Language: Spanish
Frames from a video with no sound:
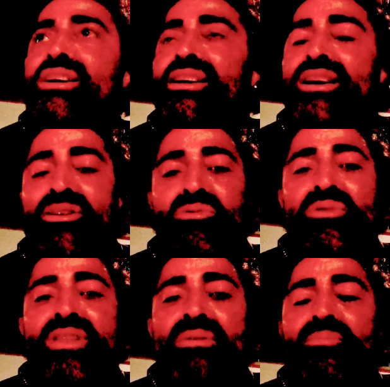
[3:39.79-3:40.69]
hace ya
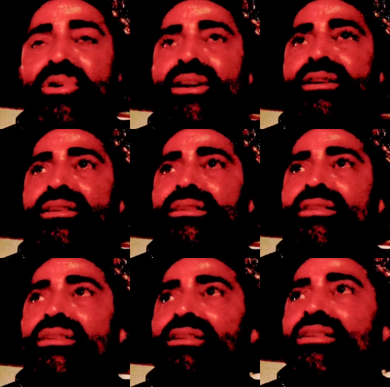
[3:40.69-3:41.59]
algún tiempo en,
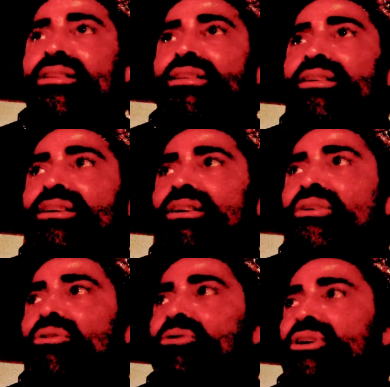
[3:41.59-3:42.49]

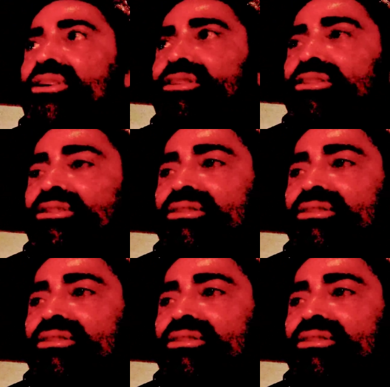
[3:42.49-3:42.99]
ruta.